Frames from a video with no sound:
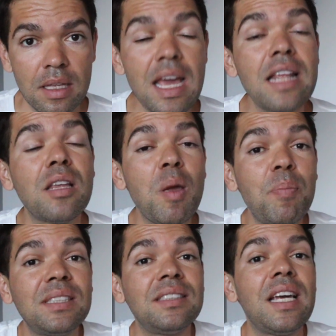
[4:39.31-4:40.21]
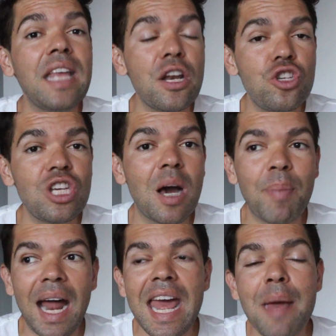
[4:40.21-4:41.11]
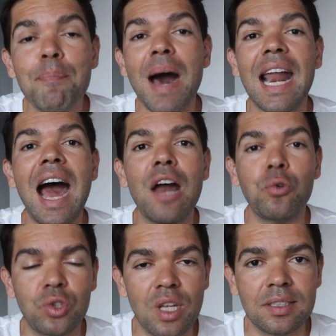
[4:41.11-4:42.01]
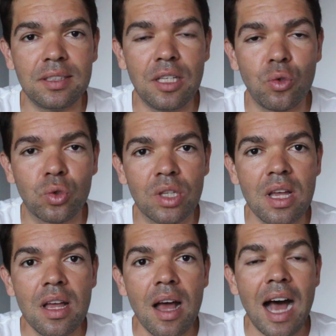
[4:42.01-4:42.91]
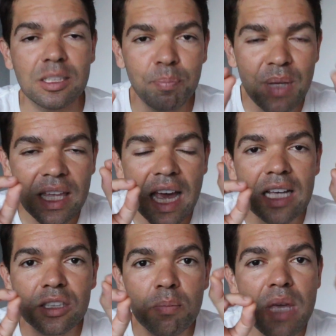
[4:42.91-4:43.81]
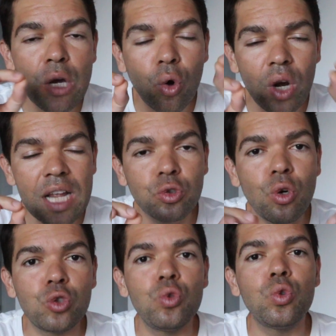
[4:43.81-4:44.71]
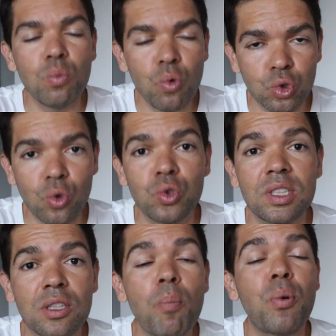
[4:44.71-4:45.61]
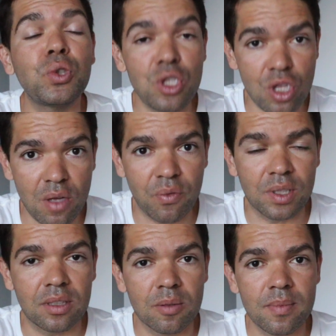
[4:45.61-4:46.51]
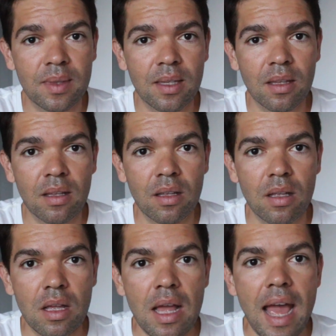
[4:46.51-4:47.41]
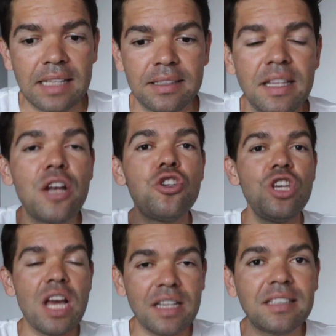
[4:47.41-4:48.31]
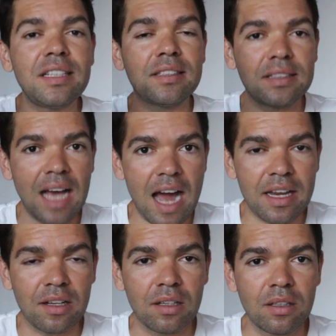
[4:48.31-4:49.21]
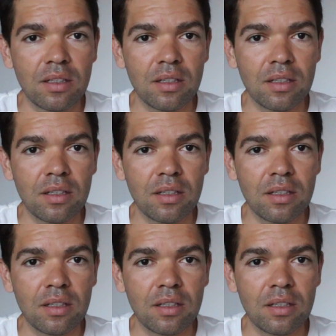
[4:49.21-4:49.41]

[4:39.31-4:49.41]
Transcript: e ele também precisa de energia para reparar os tecidos, as pequenas microlesões nos músculos que são positivas. Essa energia necessária,